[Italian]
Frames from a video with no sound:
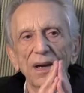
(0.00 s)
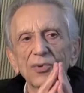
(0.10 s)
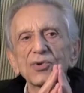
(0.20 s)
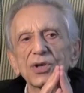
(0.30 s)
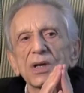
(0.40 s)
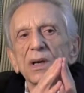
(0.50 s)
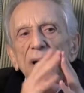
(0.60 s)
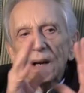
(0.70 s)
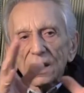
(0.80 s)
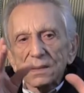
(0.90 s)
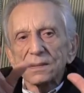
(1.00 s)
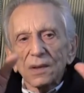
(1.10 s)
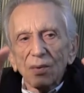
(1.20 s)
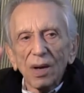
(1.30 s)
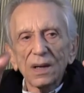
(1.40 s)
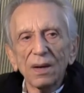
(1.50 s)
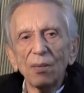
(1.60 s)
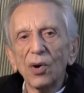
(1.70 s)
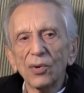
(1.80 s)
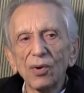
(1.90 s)
riuscire in qualche
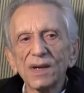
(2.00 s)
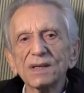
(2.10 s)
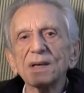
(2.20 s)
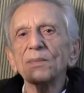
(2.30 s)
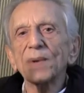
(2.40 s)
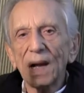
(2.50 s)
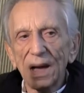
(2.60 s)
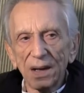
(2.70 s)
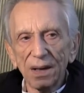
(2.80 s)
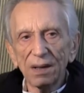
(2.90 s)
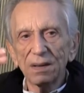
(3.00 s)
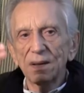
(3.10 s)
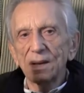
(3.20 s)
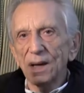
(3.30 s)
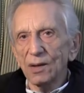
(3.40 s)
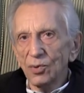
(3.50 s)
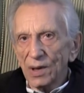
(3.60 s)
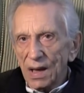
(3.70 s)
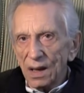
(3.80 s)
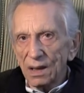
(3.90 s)
modo a sembrare
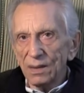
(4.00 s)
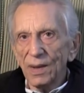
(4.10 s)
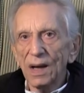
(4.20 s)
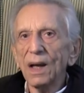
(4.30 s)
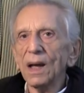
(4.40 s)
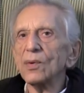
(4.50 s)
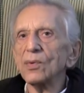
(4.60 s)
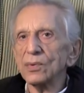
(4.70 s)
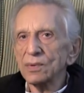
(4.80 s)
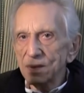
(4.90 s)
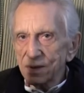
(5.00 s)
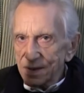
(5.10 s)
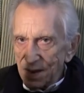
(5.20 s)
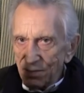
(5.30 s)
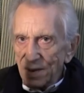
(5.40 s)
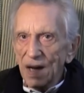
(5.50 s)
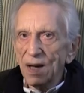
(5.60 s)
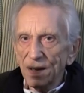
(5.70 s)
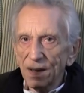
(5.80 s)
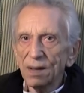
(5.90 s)
naturale, ma è un
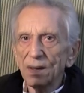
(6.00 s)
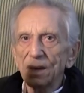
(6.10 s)
sembrare,